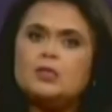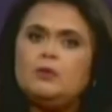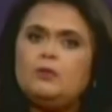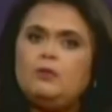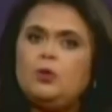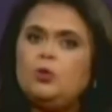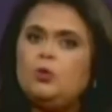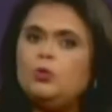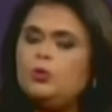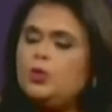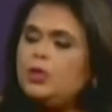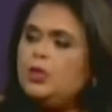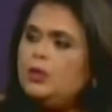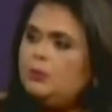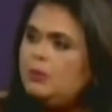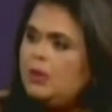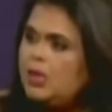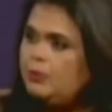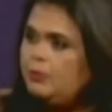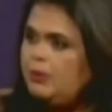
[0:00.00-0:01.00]
सिर्फ लोगों के
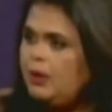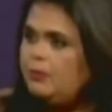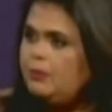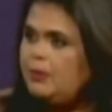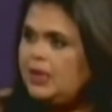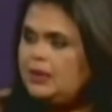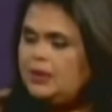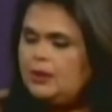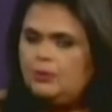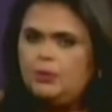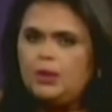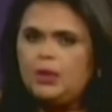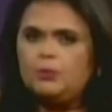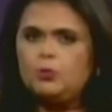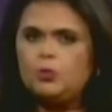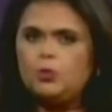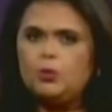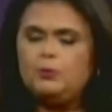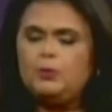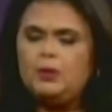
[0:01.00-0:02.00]
दिमाग में एक बात है मैं
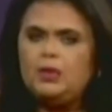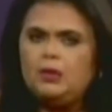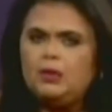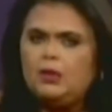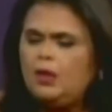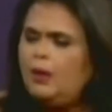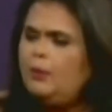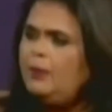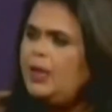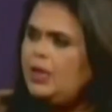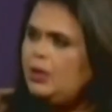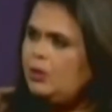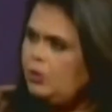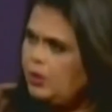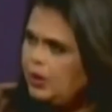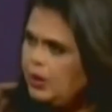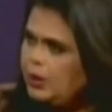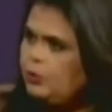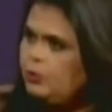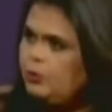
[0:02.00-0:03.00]
आपको अभी हमारे
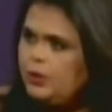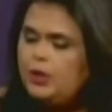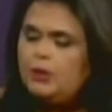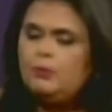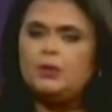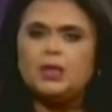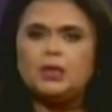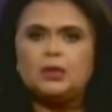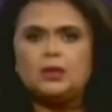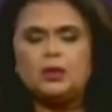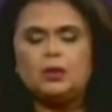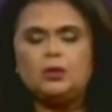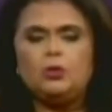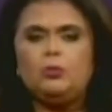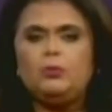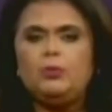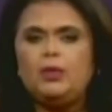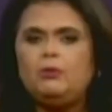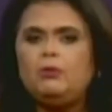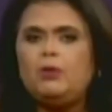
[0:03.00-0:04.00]
ऑर्लैंडो की ही बात
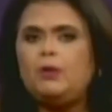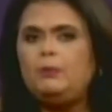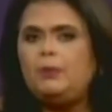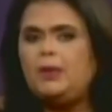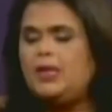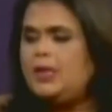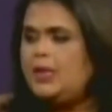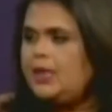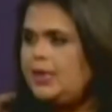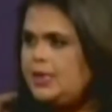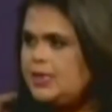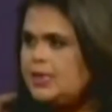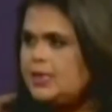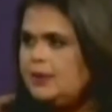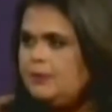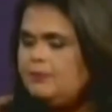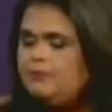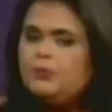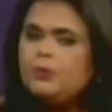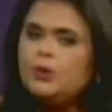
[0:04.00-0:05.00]
करती हूँ मेरे वहाँ पे क्लाइंट्स
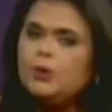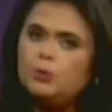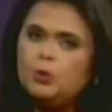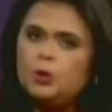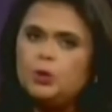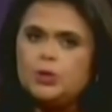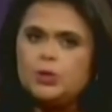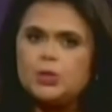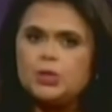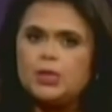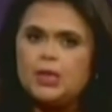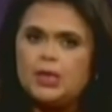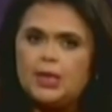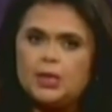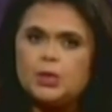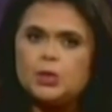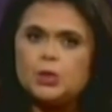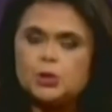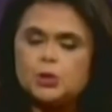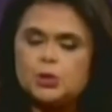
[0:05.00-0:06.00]
है बहुत अच्छे
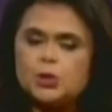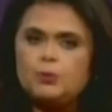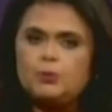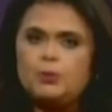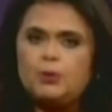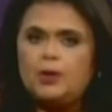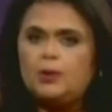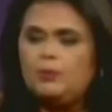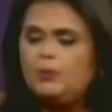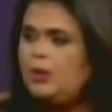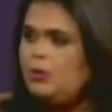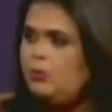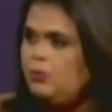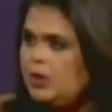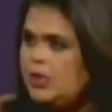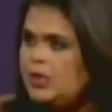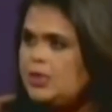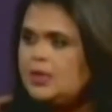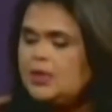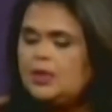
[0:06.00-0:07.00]
रिलेशनशिप है मेरे
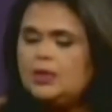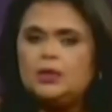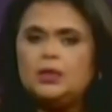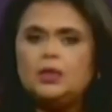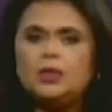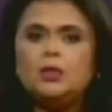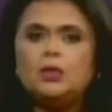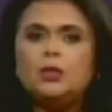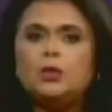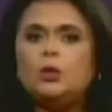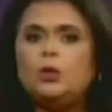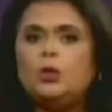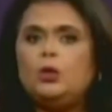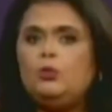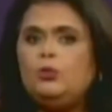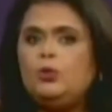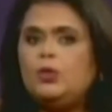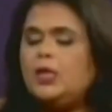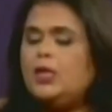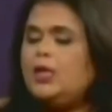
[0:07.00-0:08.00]
उनके साथ
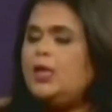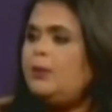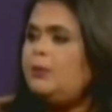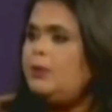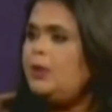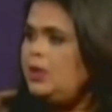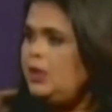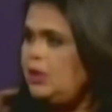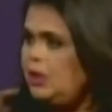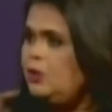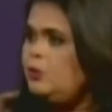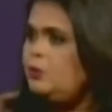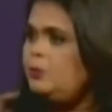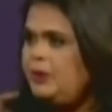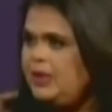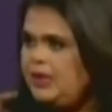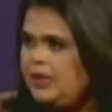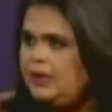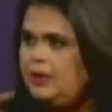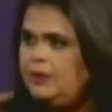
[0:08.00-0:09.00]
और उनका नाम है नीरव
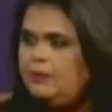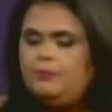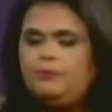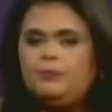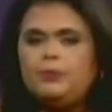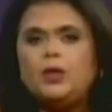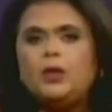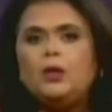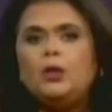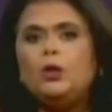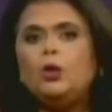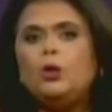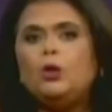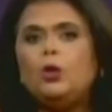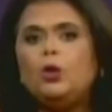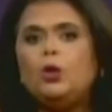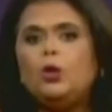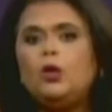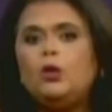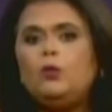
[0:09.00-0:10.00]
पटेल हम्म।
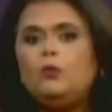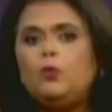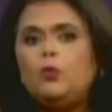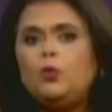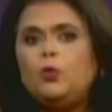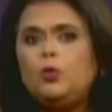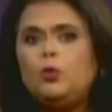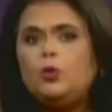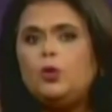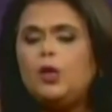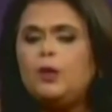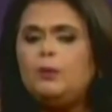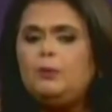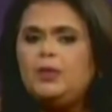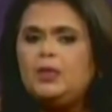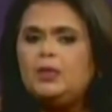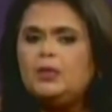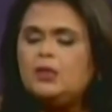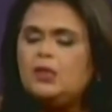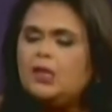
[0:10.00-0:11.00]
और वो
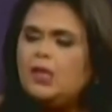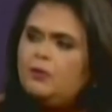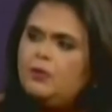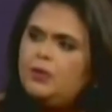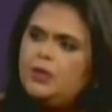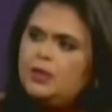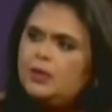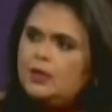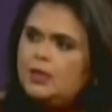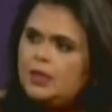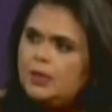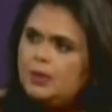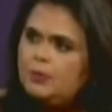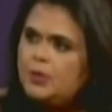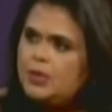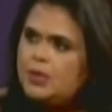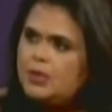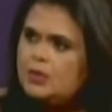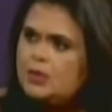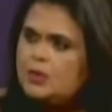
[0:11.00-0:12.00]
अभी तक काफ़ी तरह के
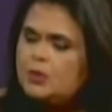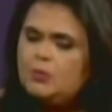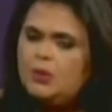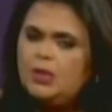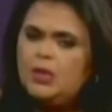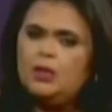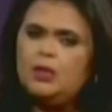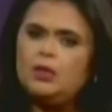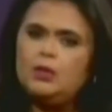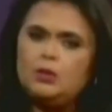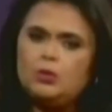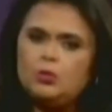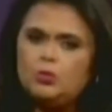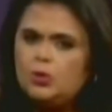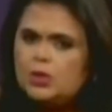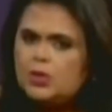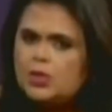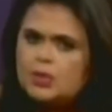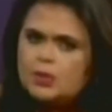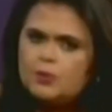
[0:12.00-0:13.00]
बिज़नेस में इधर
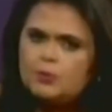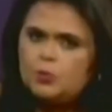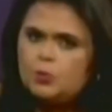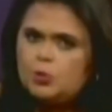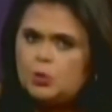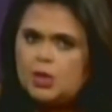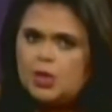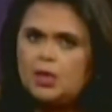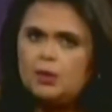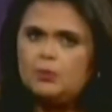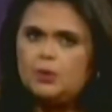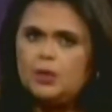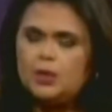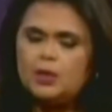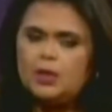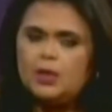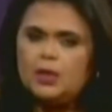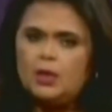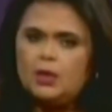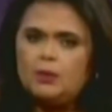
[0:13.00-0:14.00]
उधर सब कुछ काम
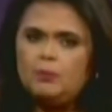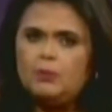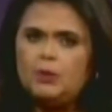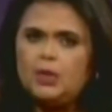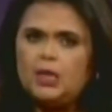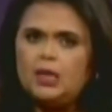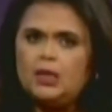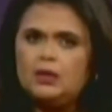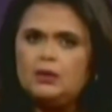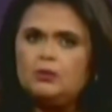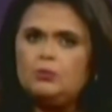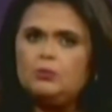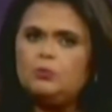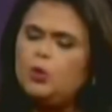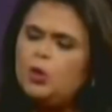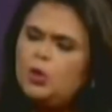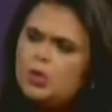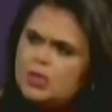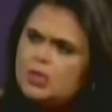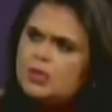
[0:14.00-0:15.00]
करने के बाद
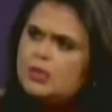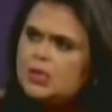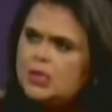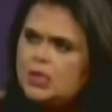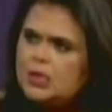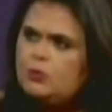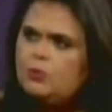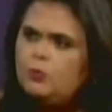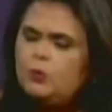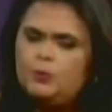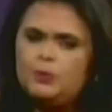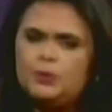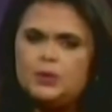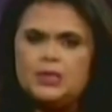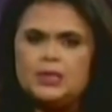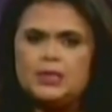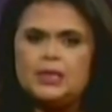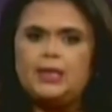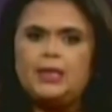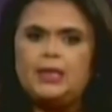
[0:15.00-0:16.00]
बहुत सक्सेसफुल
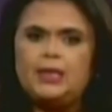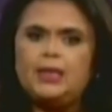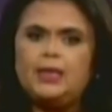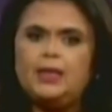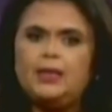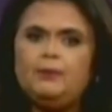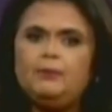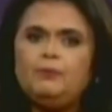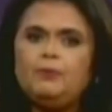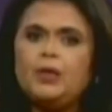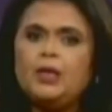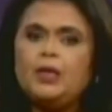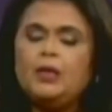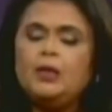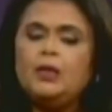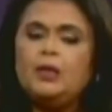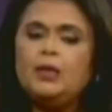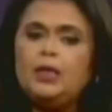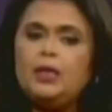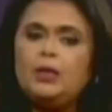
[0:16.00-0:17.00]
पर्सनालिटी है
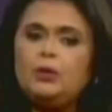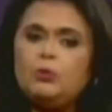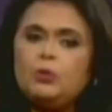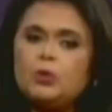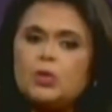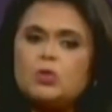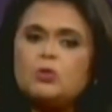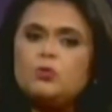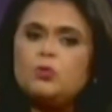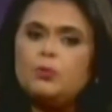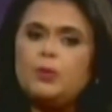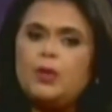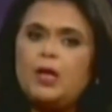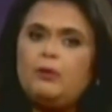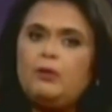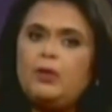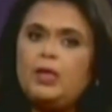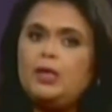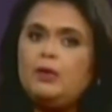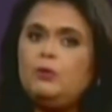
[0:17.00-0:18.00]
लेकिन उनका
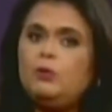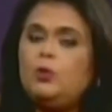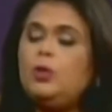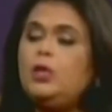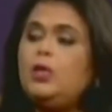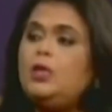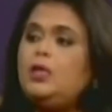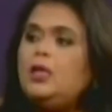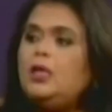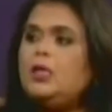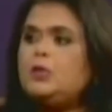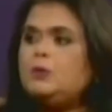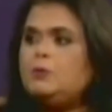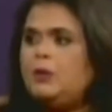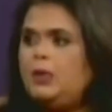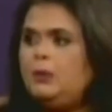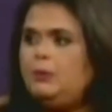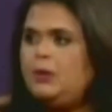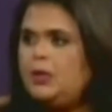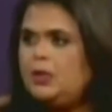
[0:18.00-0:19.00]
स्वभाव है कि वो नए नए
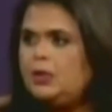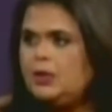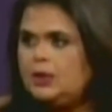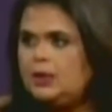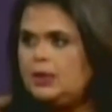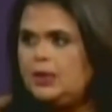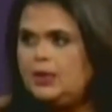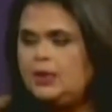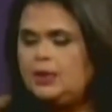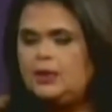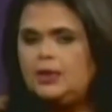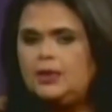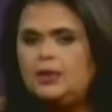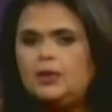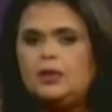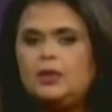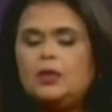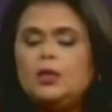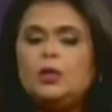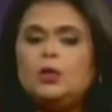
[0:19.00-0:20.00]
एक्सपेरिमेंट करते रहते
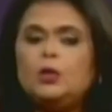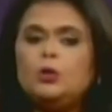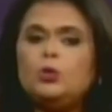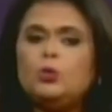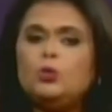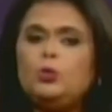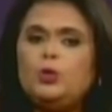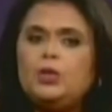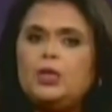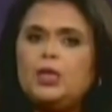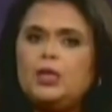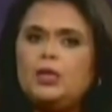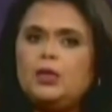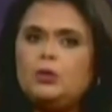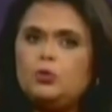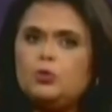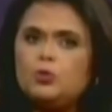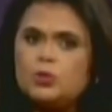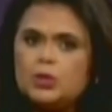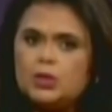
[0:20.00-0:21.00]
हैं तो उनके
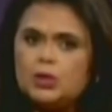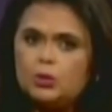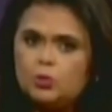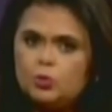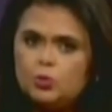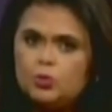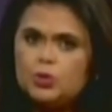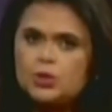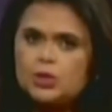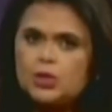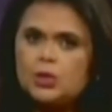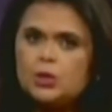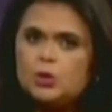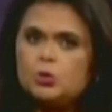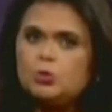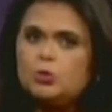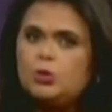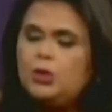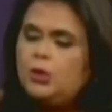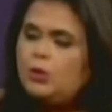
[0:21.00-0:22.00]
एक दूसरे दोस्त थे
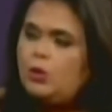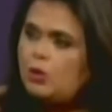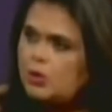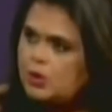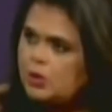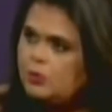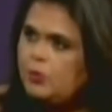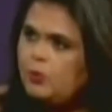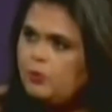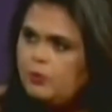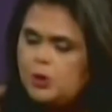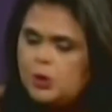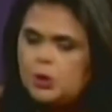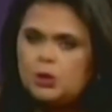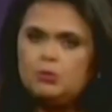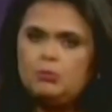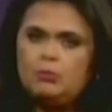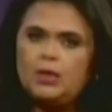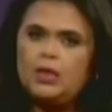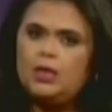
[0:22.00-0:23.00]
जो कि डॉक्टर
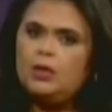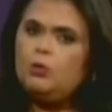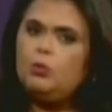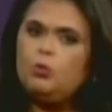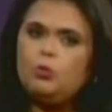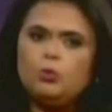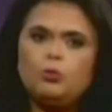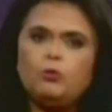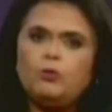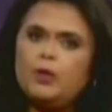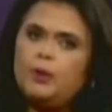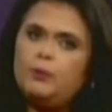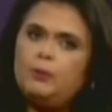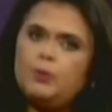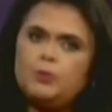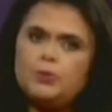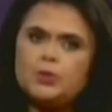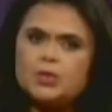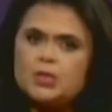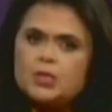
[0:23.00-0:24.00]
प्रोफेशन में है उनको वहाँ
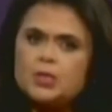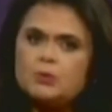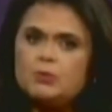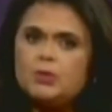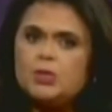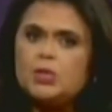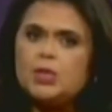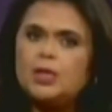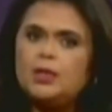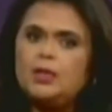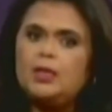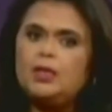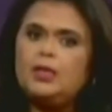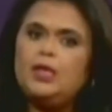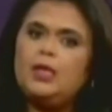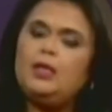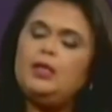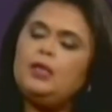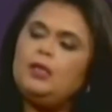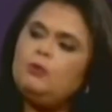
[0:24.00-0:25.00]
पे बिज़नेस में जाना
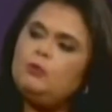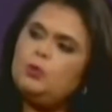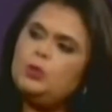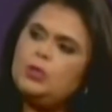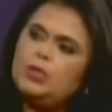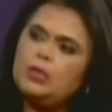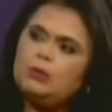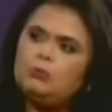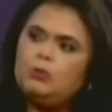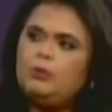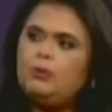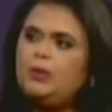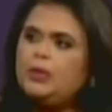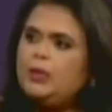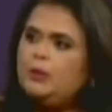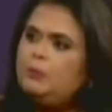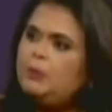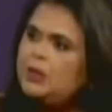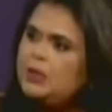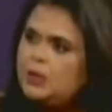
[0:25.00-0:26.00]
नहीं है लेकिन वो साथ में
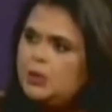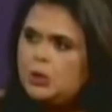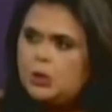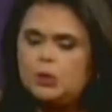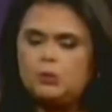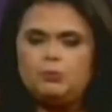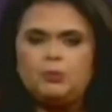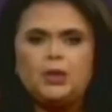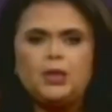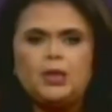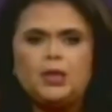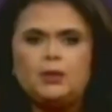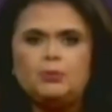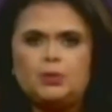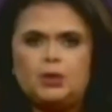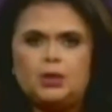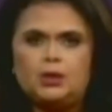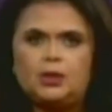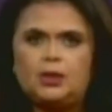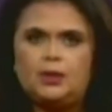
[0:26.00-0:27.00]
मिलकर पार्टनरशिप में
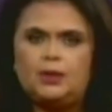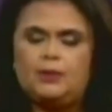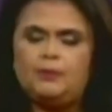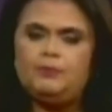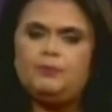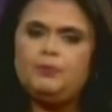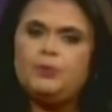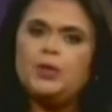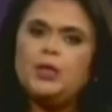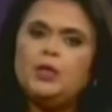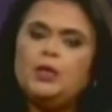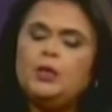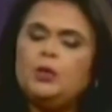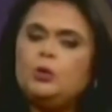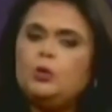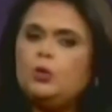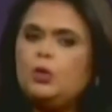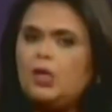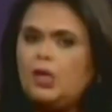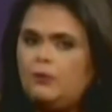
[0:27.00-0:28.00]
काम करते हैं
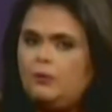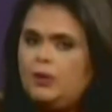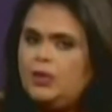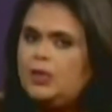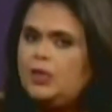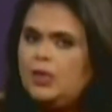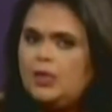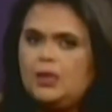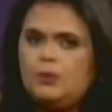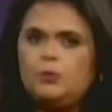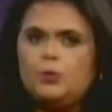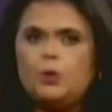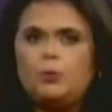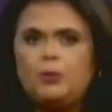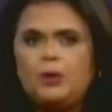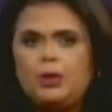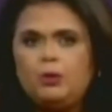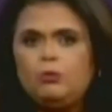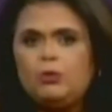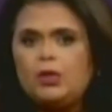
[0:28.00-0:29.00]
तो काफ़ी तरह की
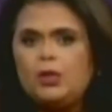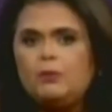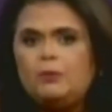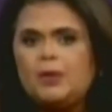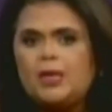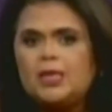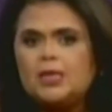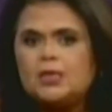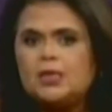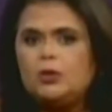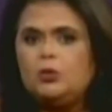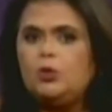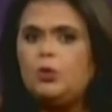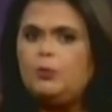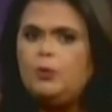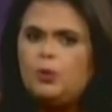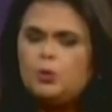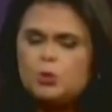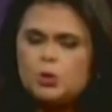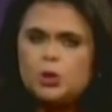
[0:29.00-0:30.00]
प्रॉपर्टी उनके पास है तो
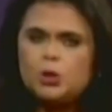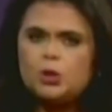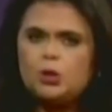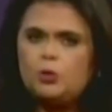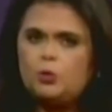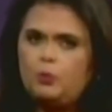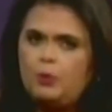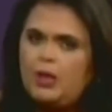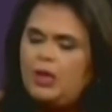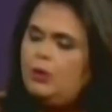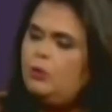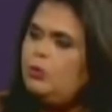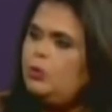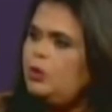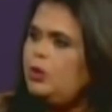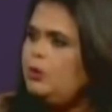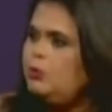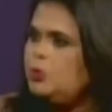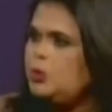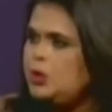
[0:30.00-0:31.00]
अभी कुछ दिनों पहले
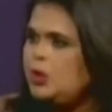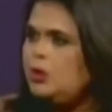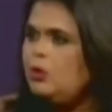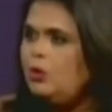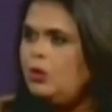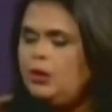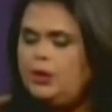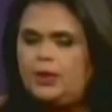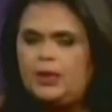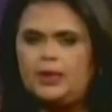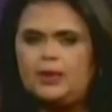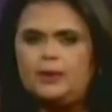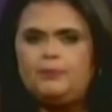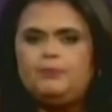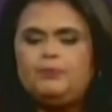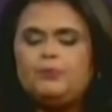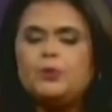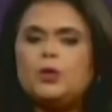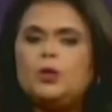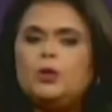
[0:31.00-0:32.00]
उन्होंने मुझे कॉल किया
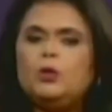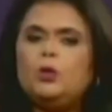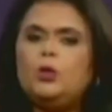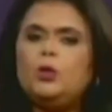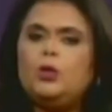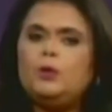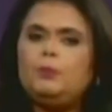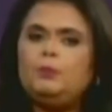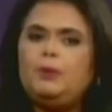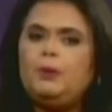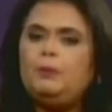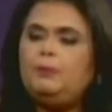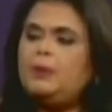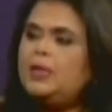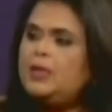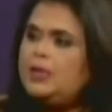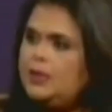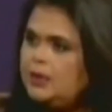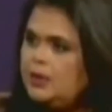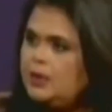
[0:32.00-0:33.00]
और अपने
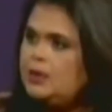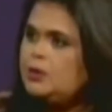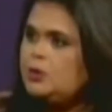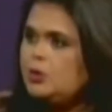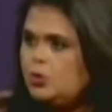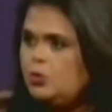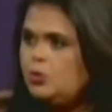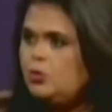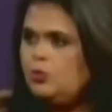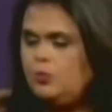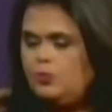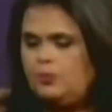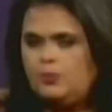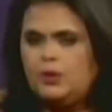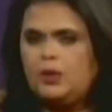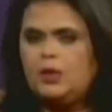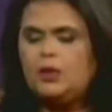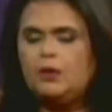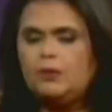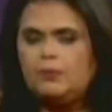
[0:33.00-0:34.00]
पार्टनर जो
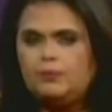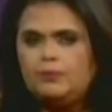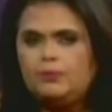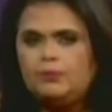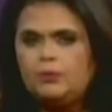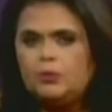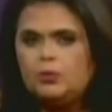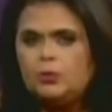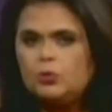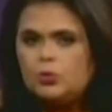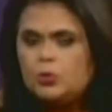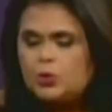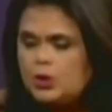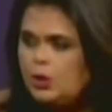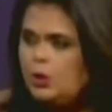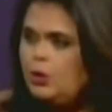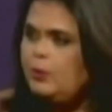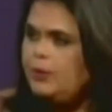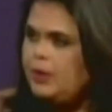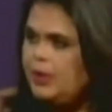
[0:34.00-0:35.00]
आ,
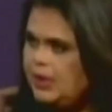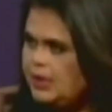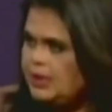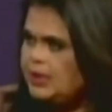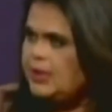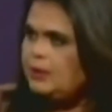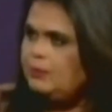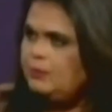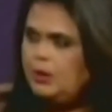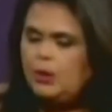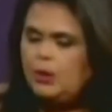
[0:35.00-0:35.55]
दूसरी कम्युनिटी के साथ